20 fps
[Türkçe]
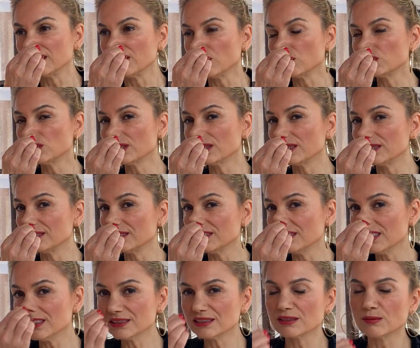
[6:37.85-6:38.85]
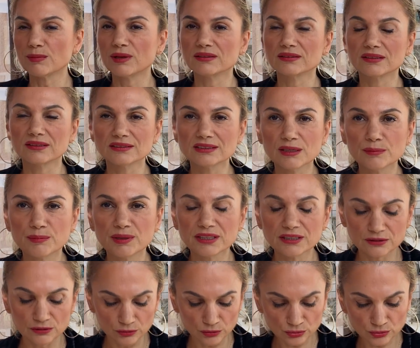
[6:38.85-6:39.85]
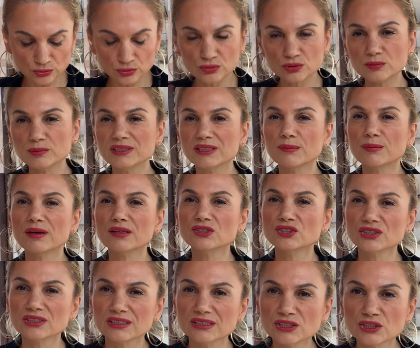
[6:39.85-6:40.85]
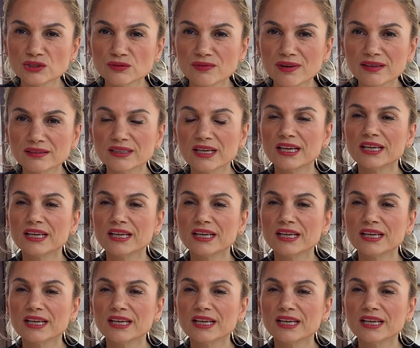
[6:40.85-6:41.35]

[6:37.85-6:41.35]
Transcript: Ocak ayının ilk zamanlarında bekliyoruz. Çünkü bir yabancı girişi var.